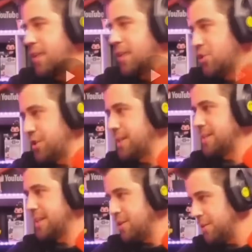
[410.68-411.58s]
Cosas,
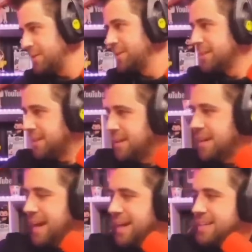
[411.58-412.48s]
tío.
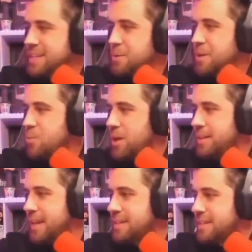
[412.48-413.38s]
La gente se pone muy
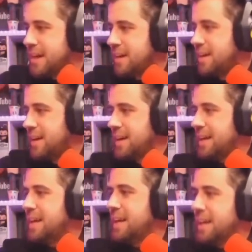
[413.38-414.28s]
intensa
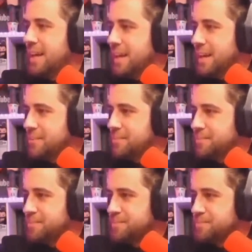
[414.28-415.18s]
y. Sí, claro.